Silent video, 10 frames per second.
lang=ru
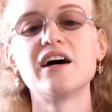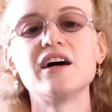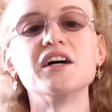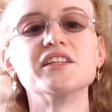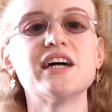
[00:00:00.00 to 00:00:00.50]

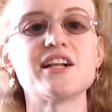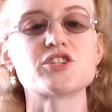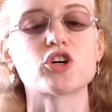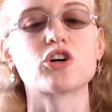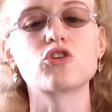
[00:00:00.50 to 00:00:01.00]
А,
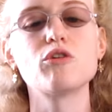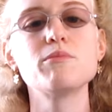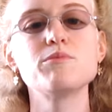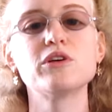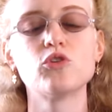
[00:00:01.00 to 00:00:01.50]
дальше,
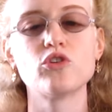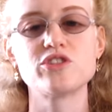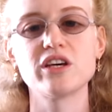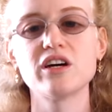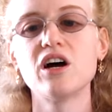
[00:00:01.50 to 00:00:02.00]
кроме
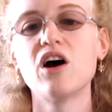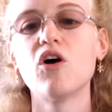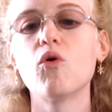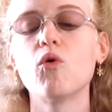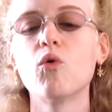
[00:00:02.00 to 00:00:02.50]
мелодии,
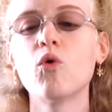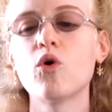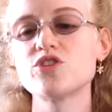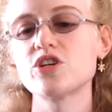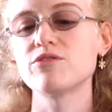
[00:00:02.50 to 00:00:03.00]

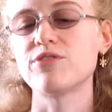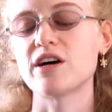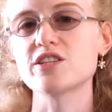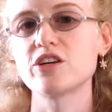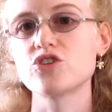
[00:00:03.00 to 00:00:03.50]
очень
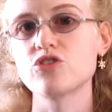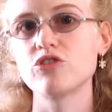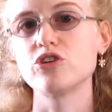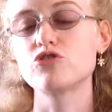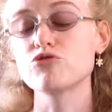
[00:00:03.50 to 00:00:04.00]
важно
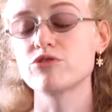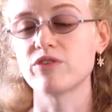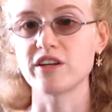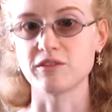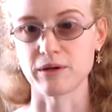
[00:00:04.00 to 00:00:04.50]
еще и
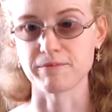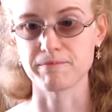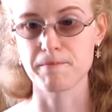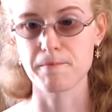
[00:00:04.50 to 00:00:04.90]
чувство ритма.